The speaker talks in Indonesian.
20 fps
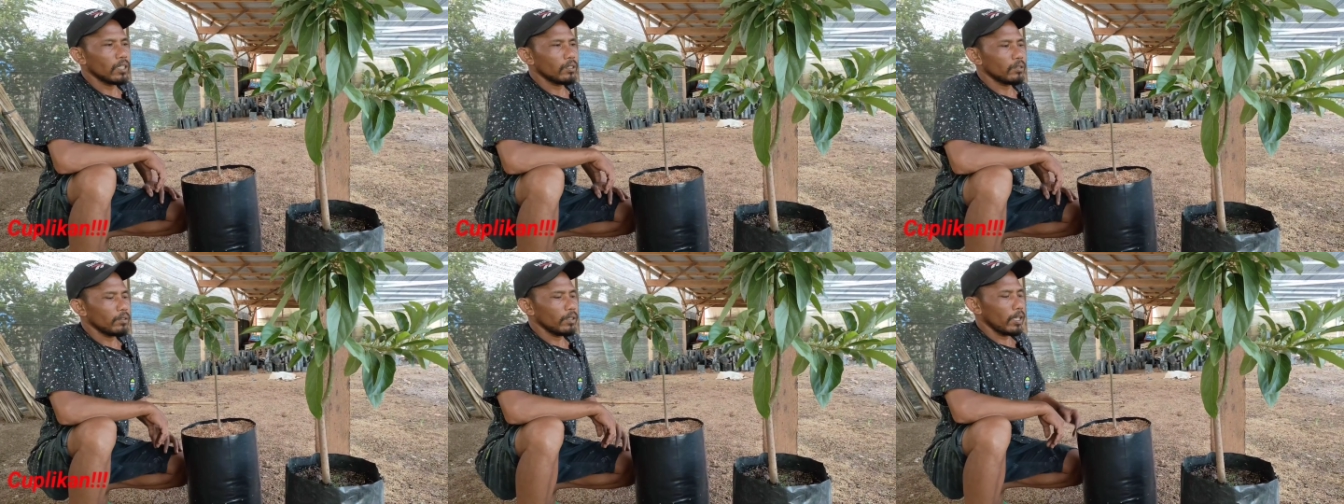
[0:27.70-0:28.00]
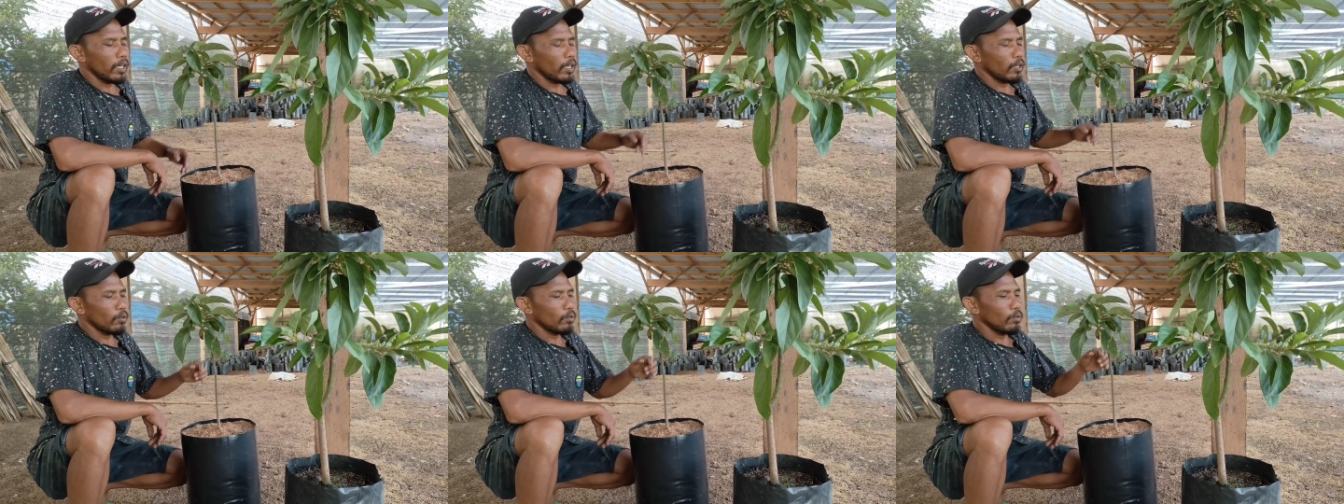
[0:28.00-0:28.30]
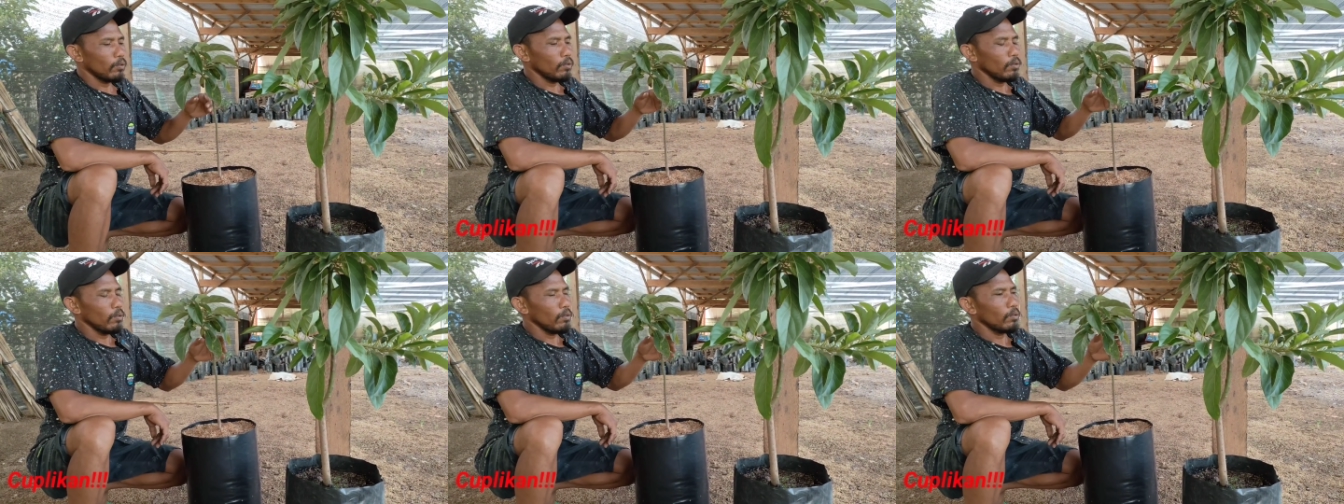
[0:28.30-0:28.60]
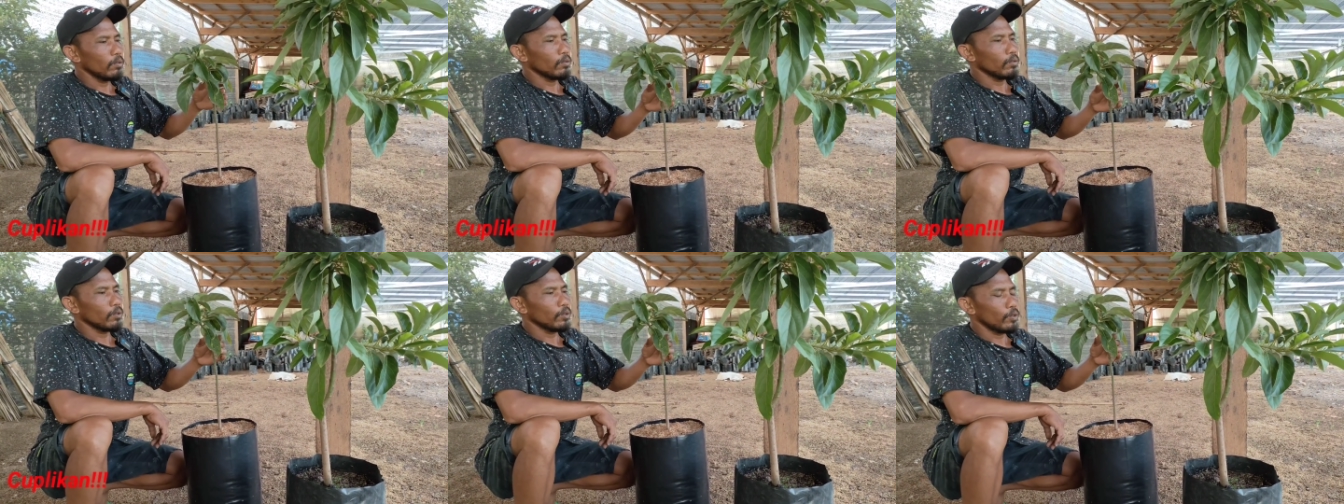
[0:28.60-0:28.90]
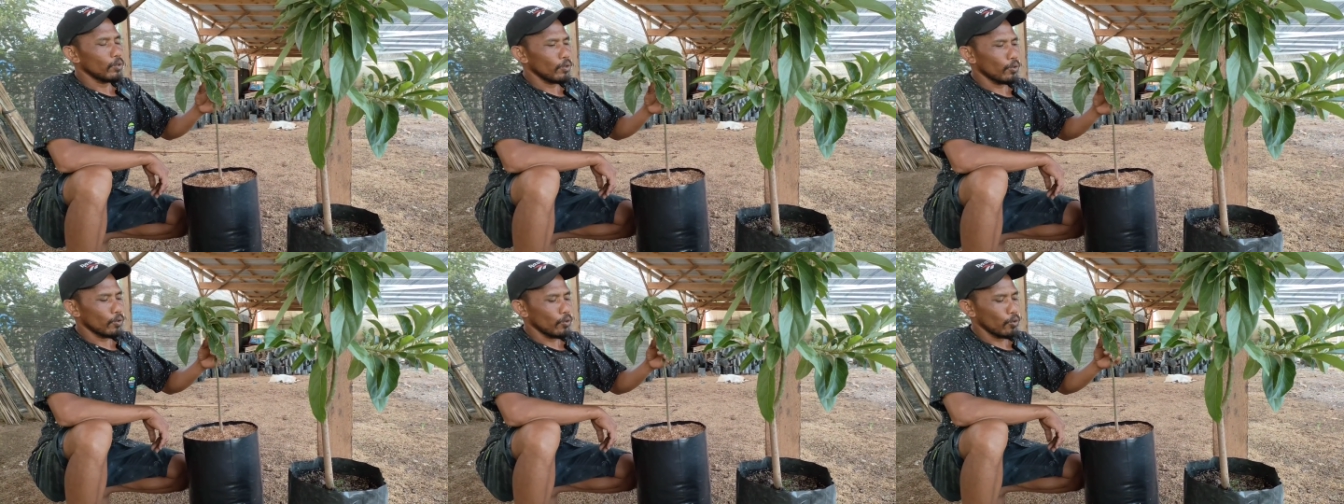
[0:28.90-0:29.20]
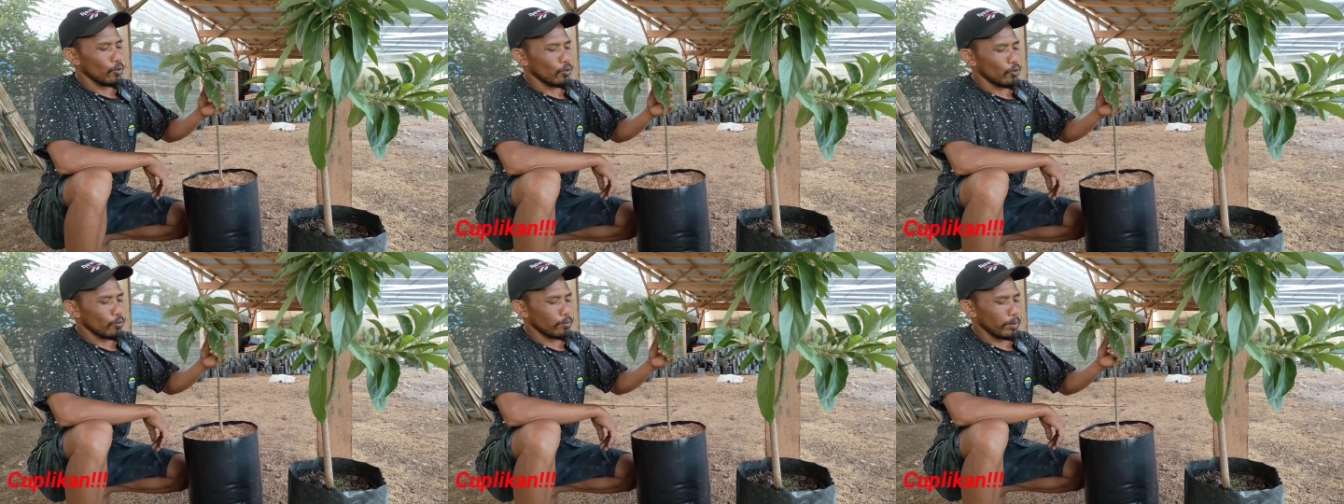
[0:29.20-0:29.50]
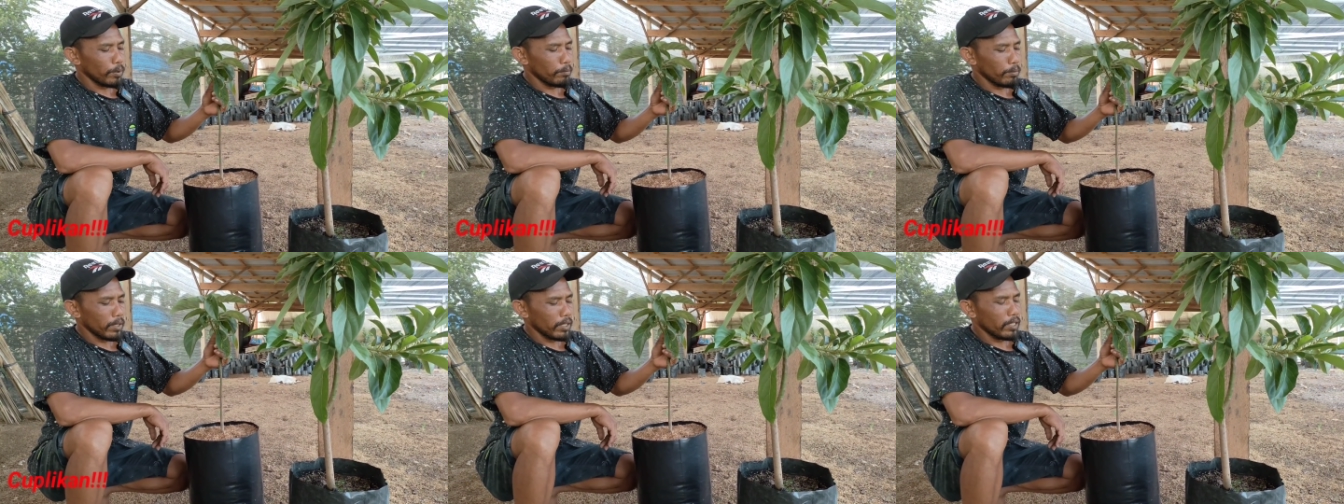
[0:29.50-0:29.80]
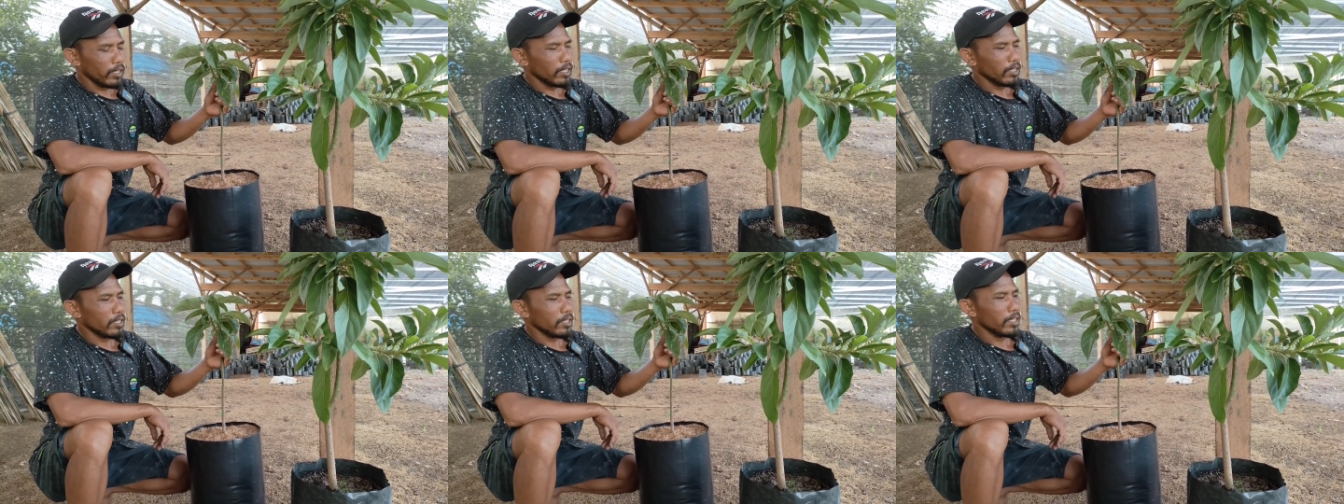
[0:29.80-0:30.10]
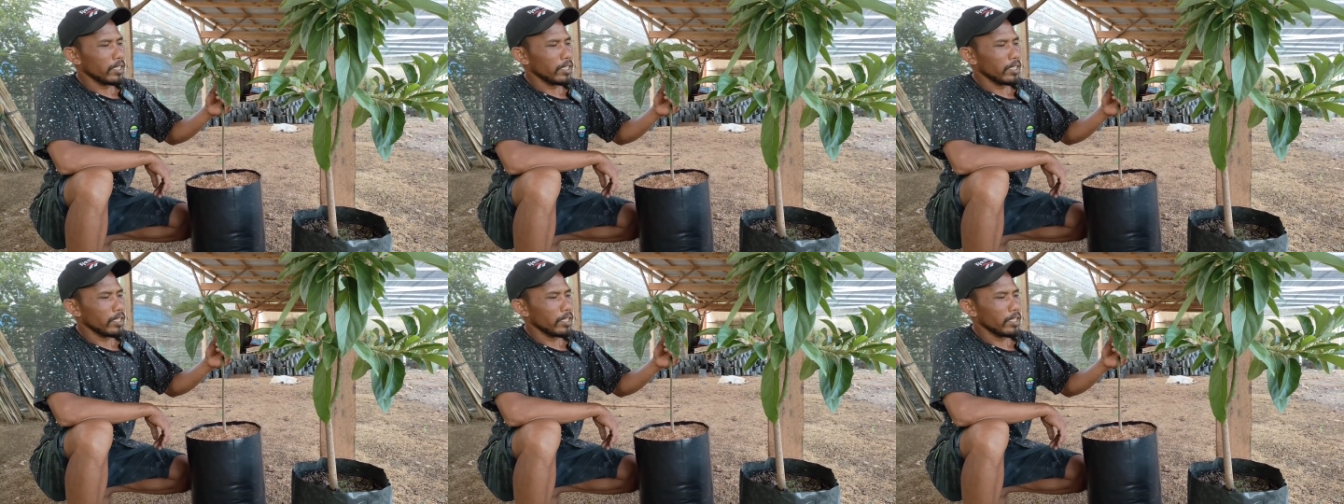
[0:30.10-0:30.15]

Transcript: Oke saudaraku untuk bibitnya